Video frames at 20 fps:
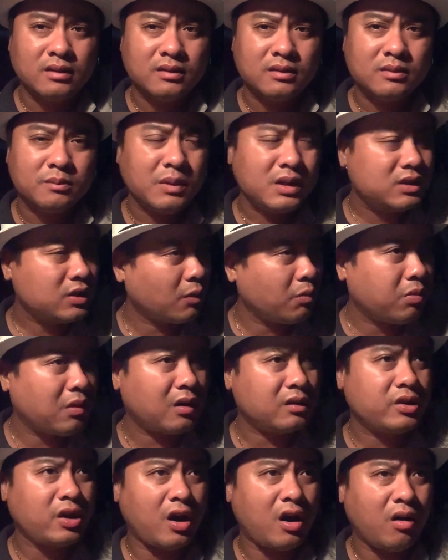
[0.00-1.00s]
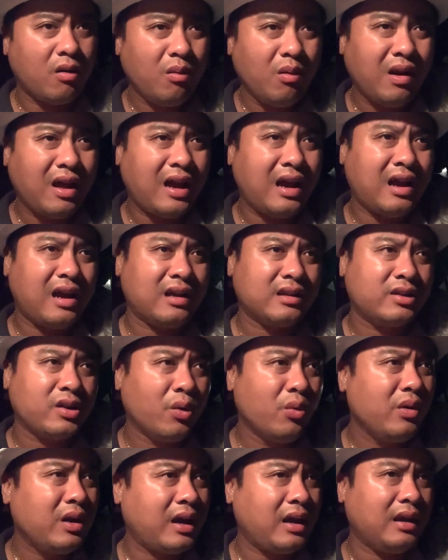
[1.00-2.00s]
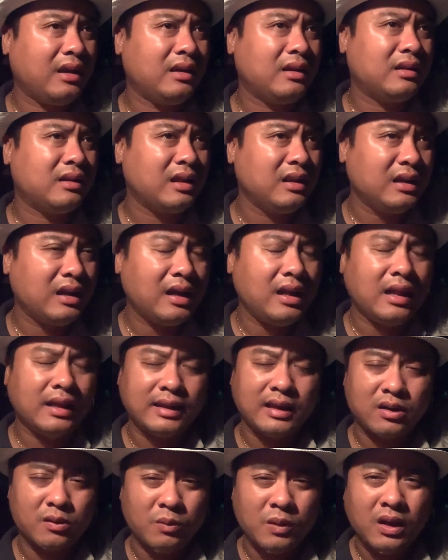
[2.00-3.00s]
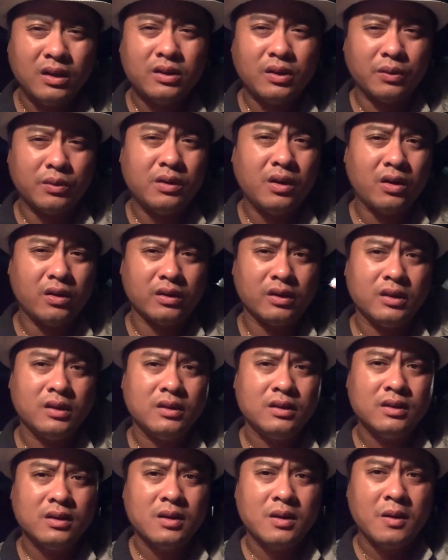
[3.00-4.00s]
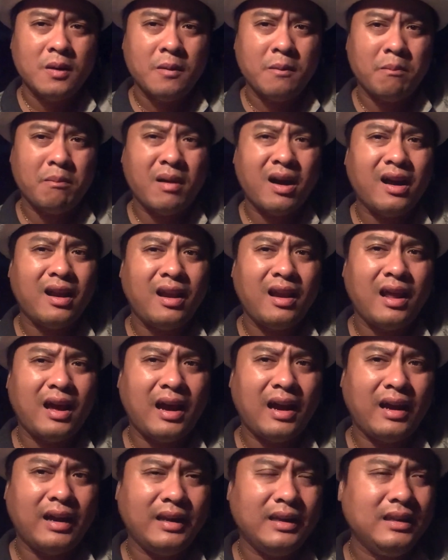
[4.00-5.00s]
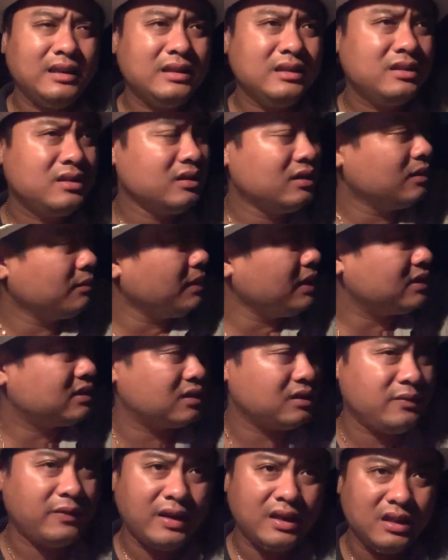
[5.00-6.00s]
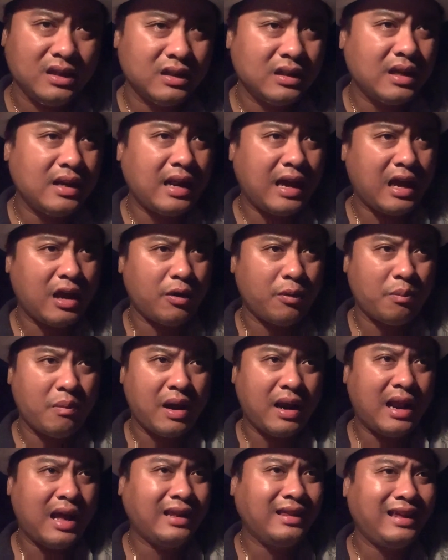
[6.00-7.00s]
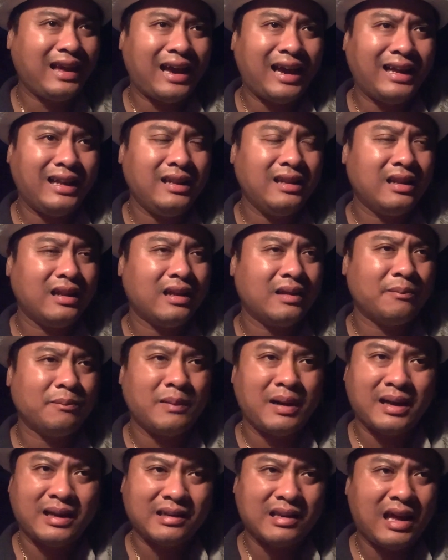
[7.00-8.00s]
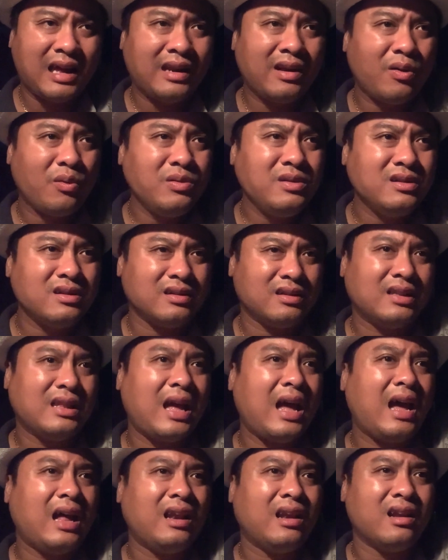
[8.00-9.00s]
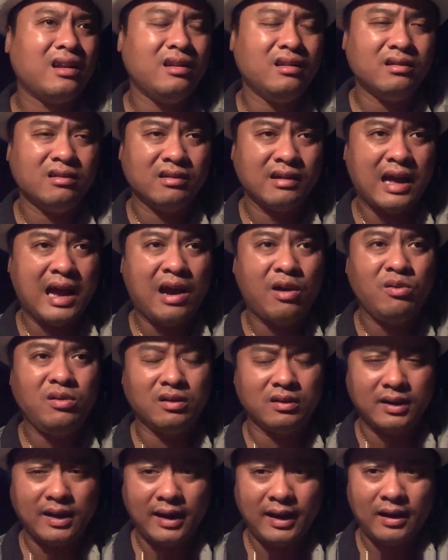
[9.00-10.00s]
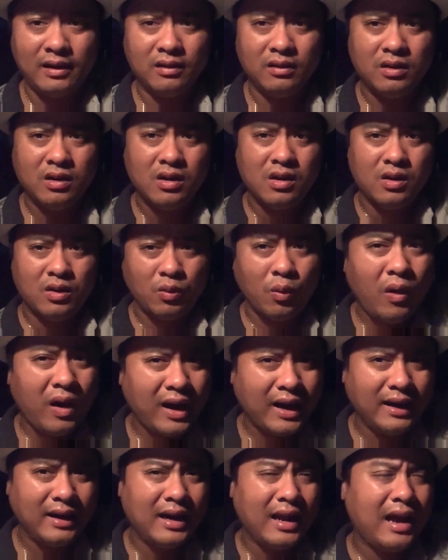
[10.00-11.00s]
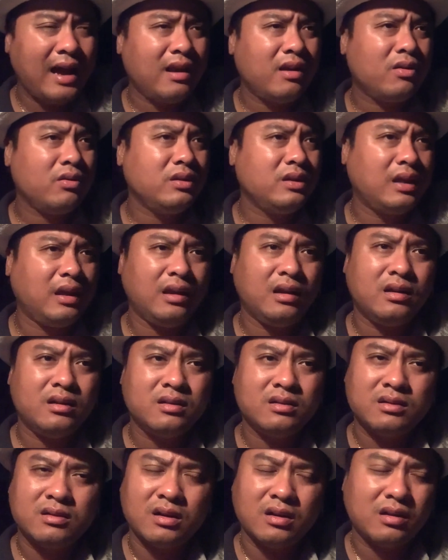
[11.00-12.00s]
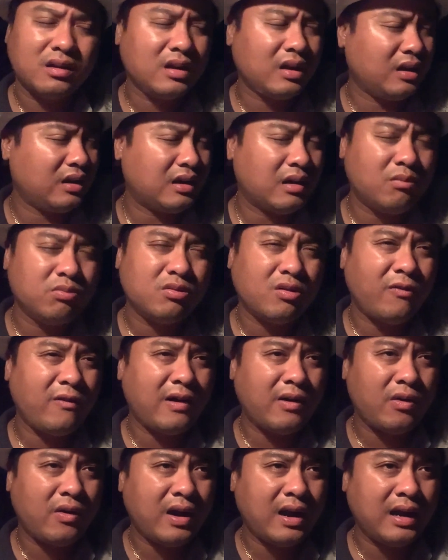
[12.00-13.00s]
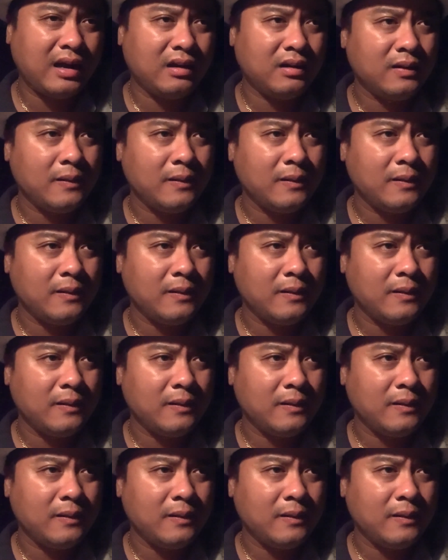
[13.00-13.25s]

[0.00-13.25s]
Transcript: bức xúc ở chỗ là chú này tin nghĩ là chắc cũng lớn tuổi rồi mà lại chưa biết sự việc như thế nào mà đã chạy mà đã nói người ta là lừa đảo lừa gạt ngoài ra nói chuyện cực kỳ không có văn hóa